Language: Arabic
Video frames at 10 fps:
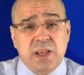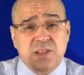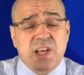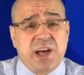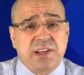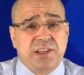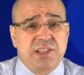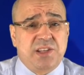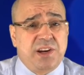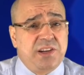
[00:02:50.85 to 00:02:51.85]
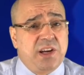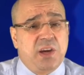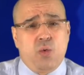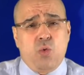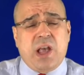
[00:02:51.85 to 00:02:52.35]
صارت
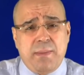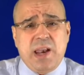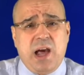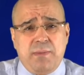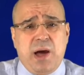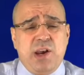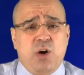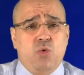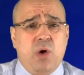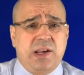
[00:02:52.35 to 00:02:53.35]
نصرانية وكما نعلم أنه